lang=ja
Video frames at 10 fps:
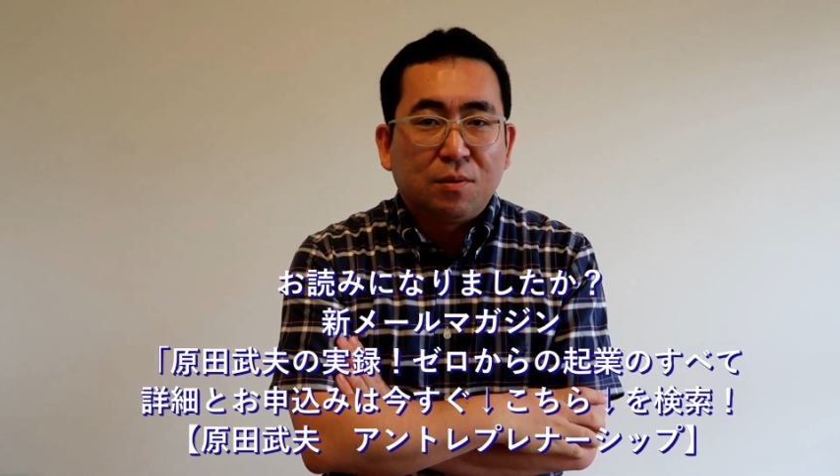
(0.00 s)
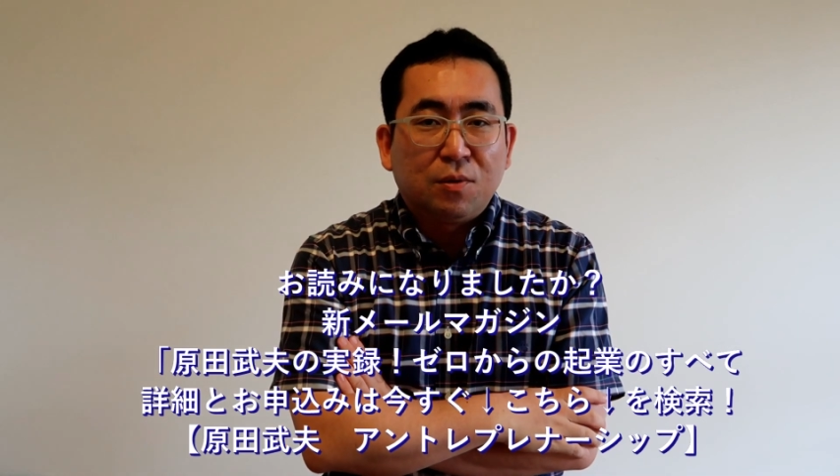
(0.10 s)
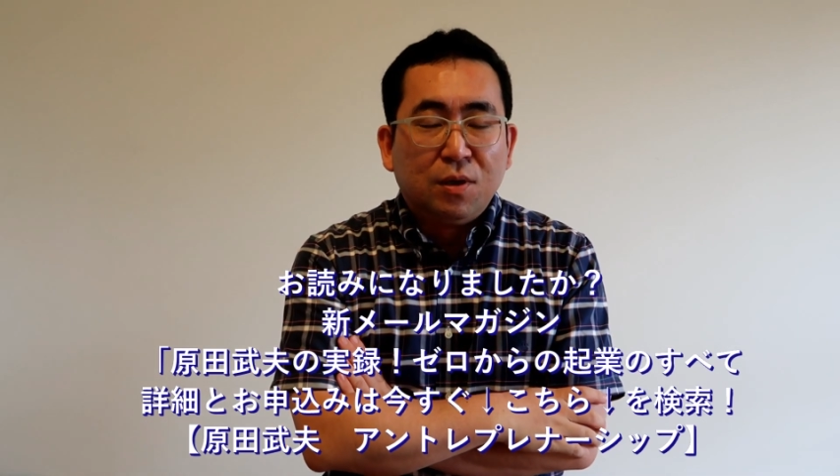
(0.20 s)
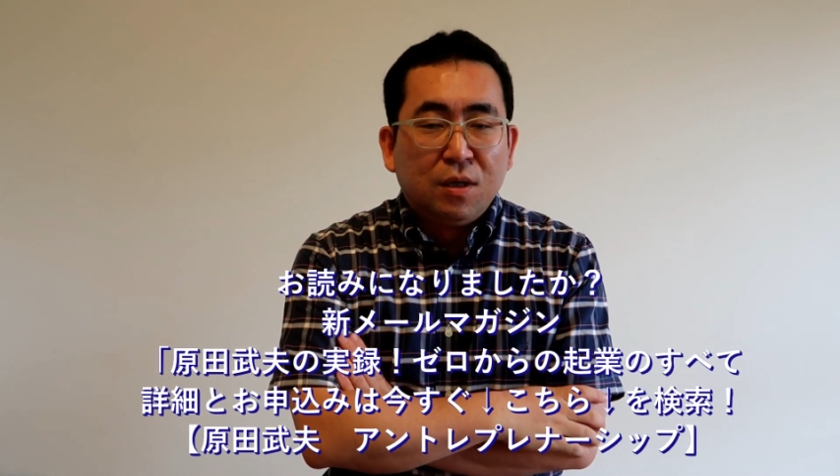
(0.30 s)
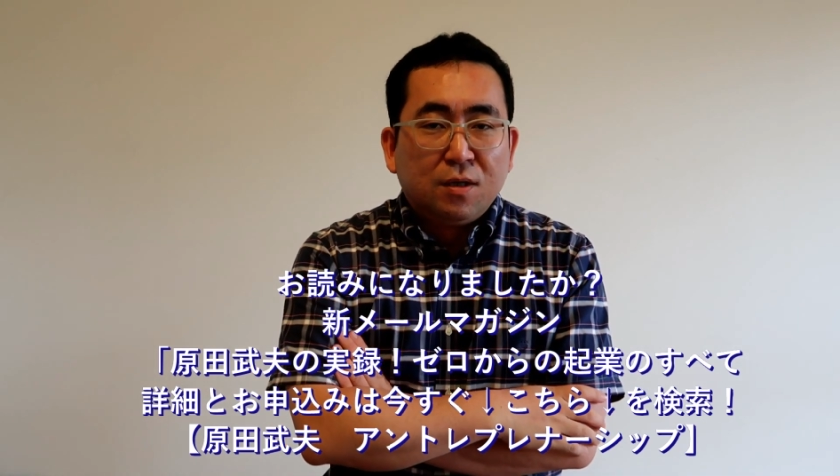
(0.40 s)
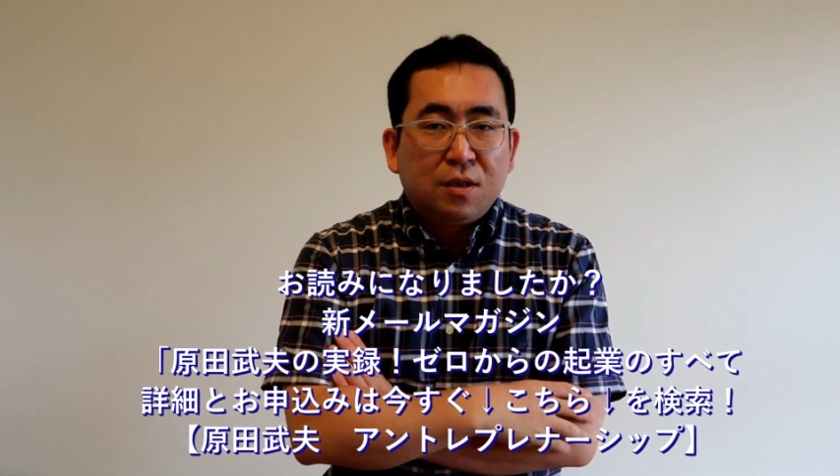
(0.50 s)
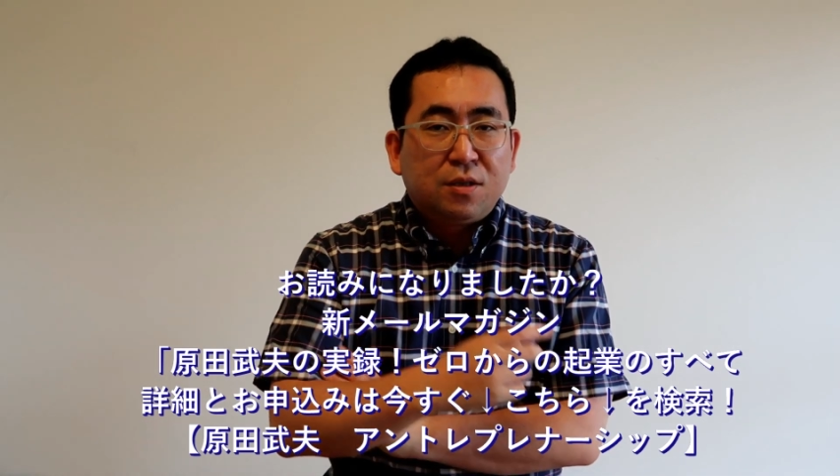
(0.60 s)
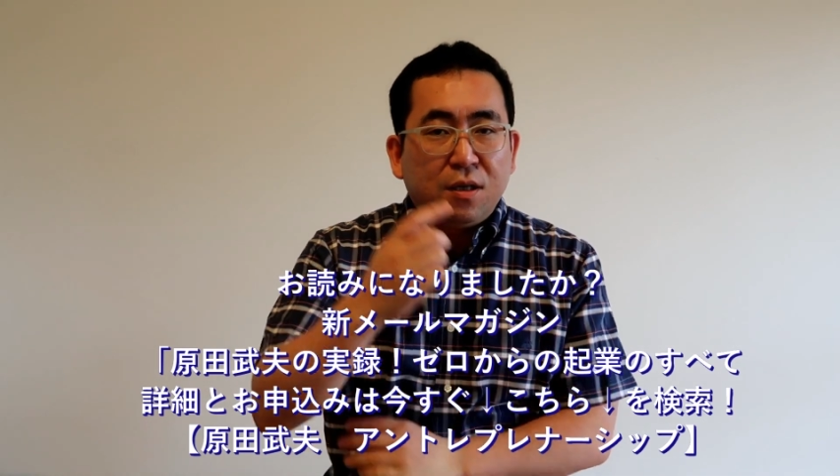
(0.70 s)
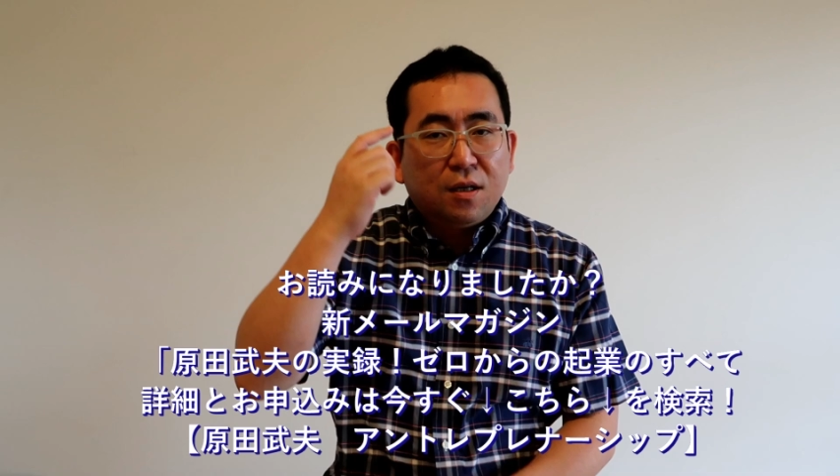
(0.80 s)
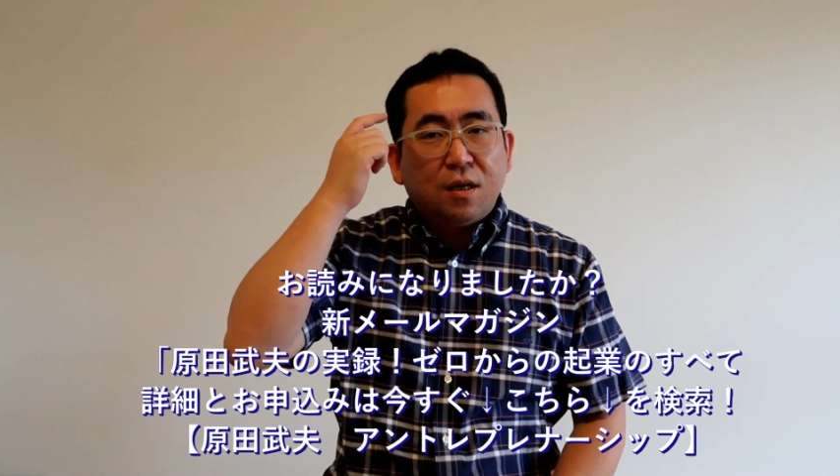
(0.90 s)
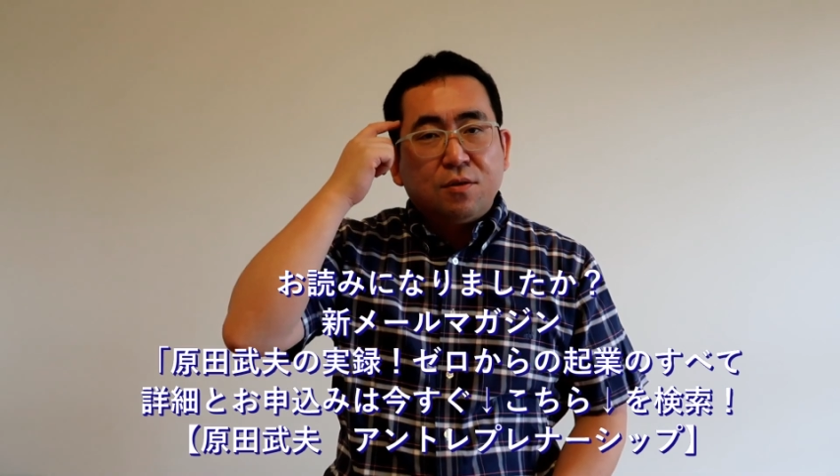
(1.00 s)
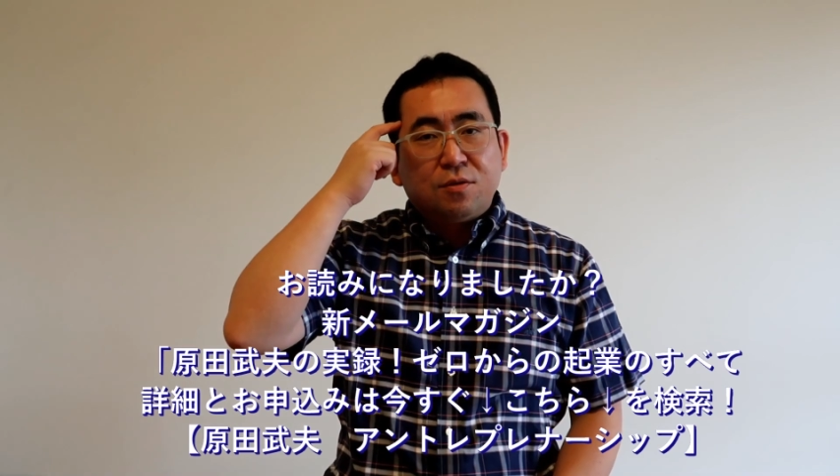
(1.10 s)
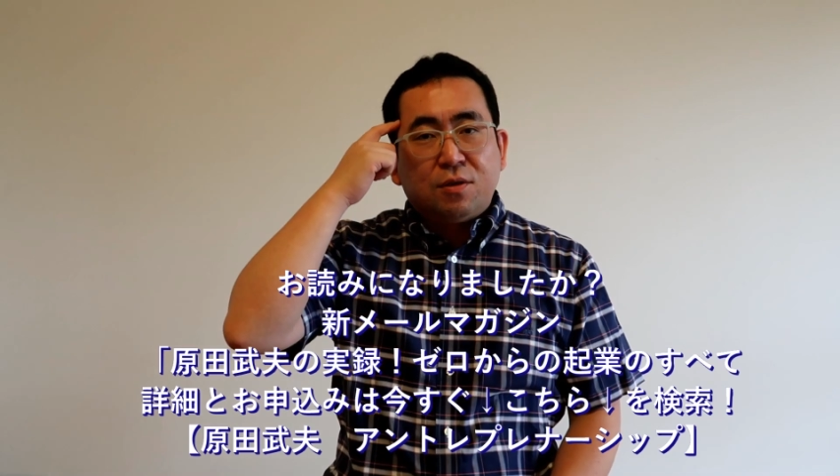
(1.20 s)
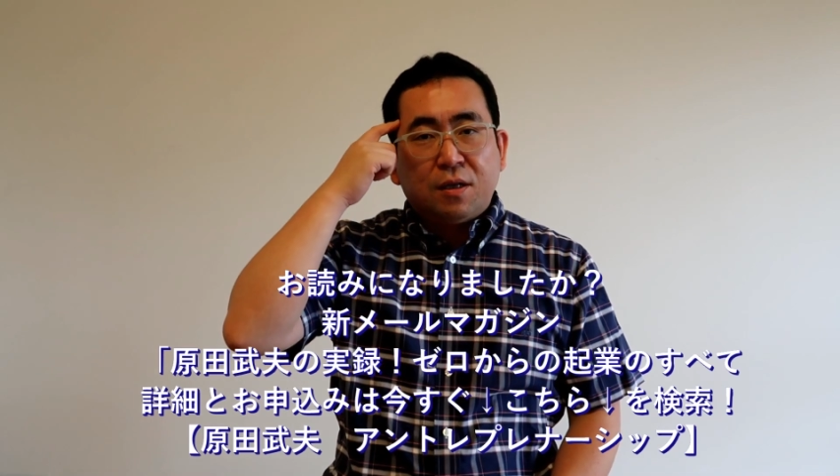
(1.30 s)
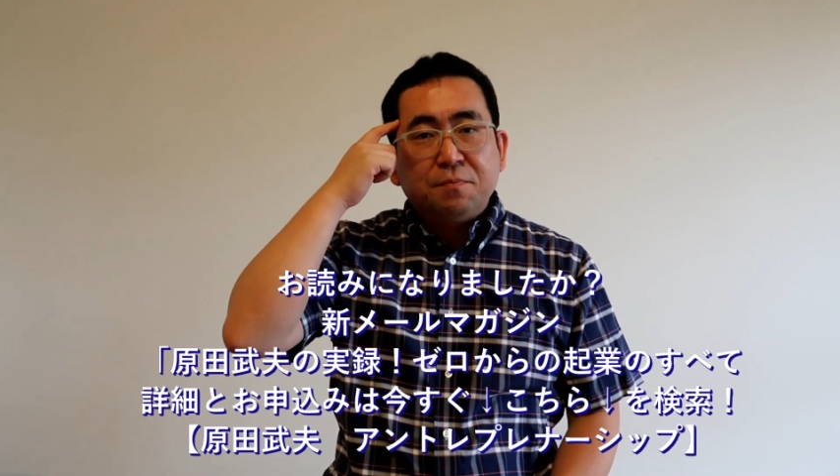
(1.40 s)
方も。知恵があ
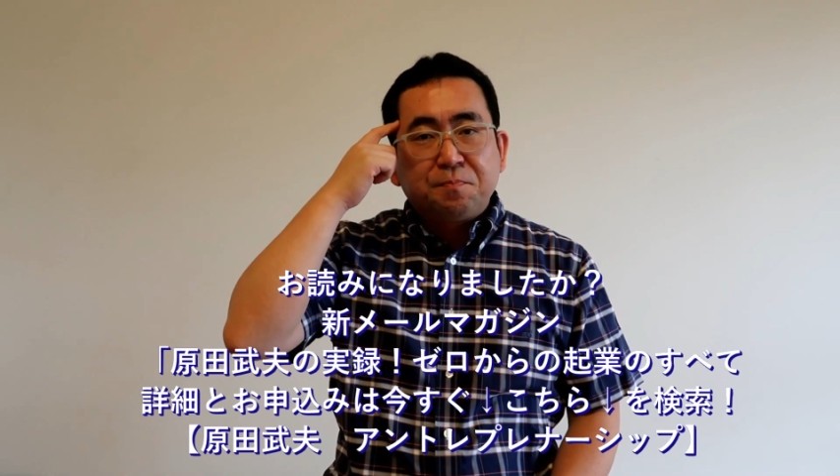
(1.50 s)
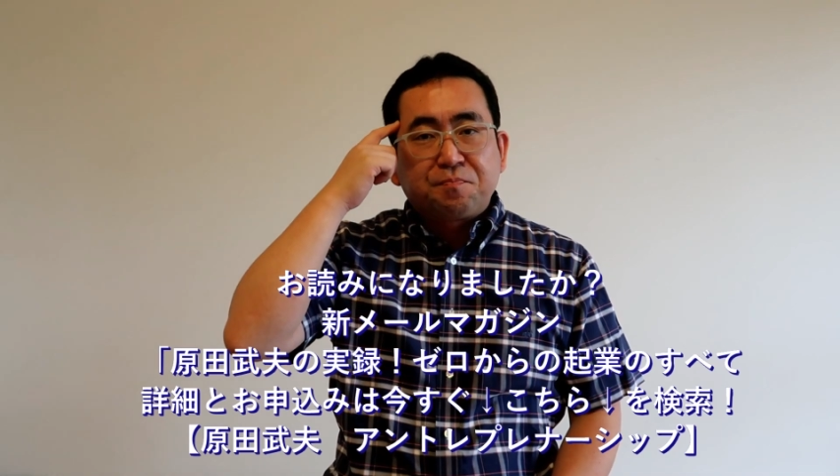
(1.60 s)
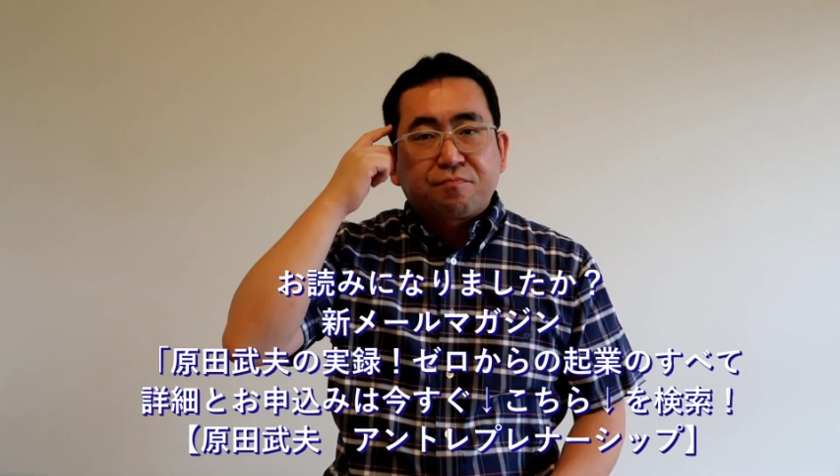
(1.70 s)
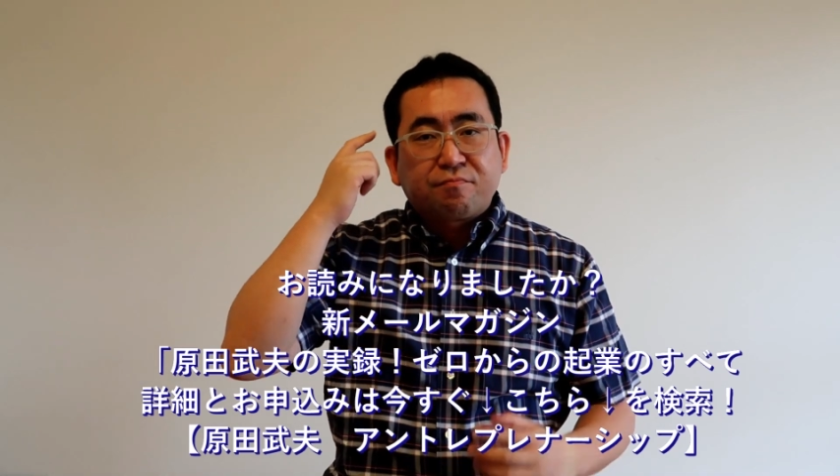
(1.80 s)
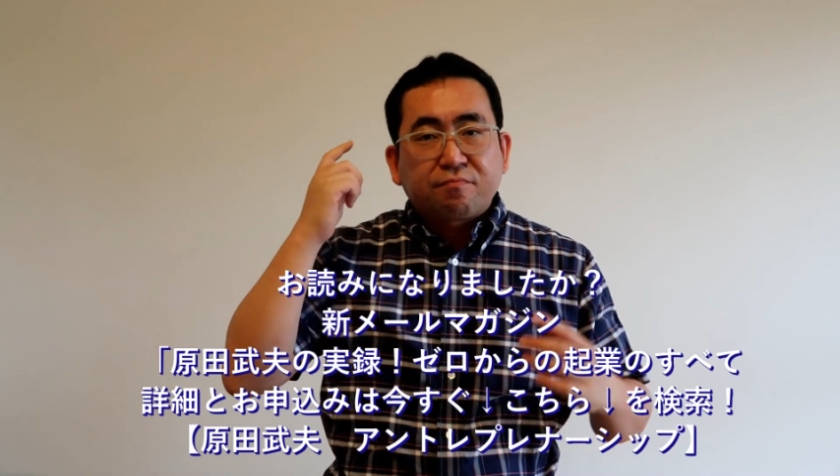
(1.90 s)
る人ね